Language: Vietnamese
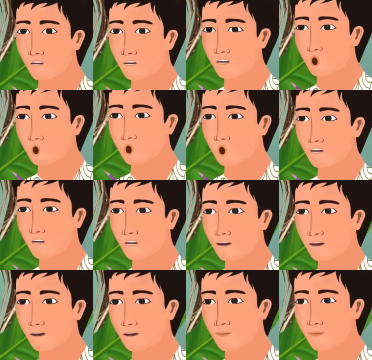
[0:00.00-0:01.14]
Đôi chân này
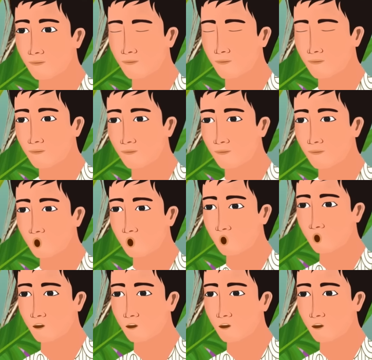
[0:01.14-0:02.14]
hỏi thằng ngày này Trâu tay